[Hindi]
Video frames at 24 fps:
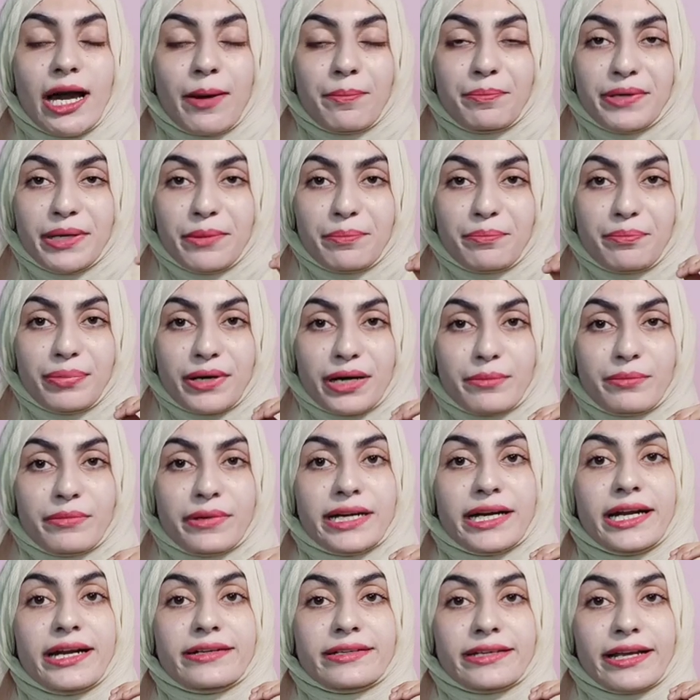अपने
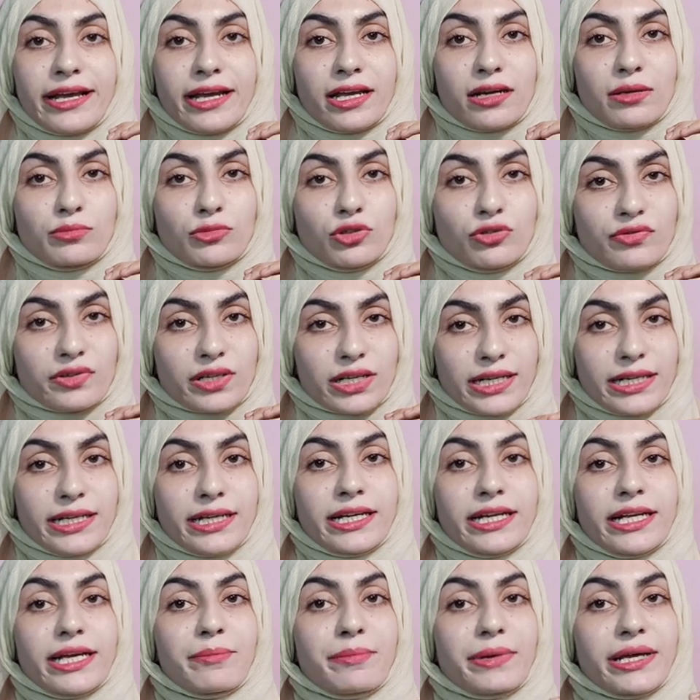परमानेंट हेयर रिमूव
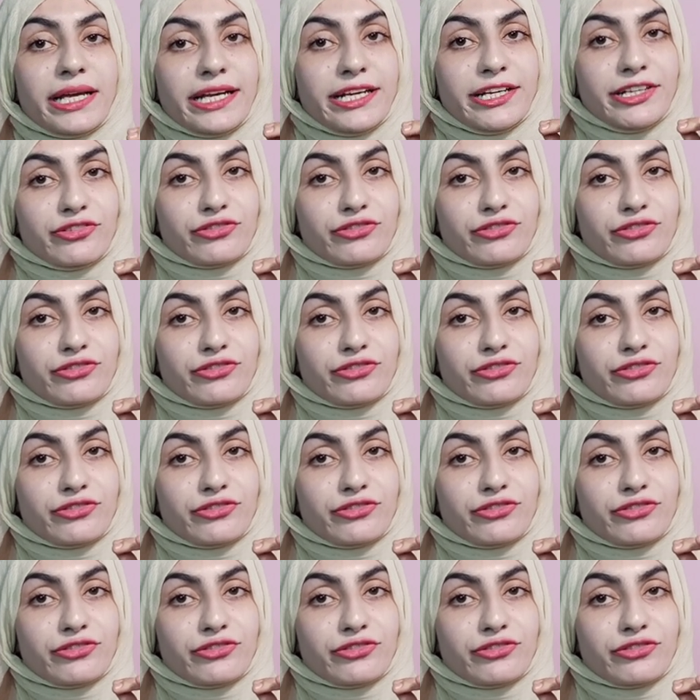करने में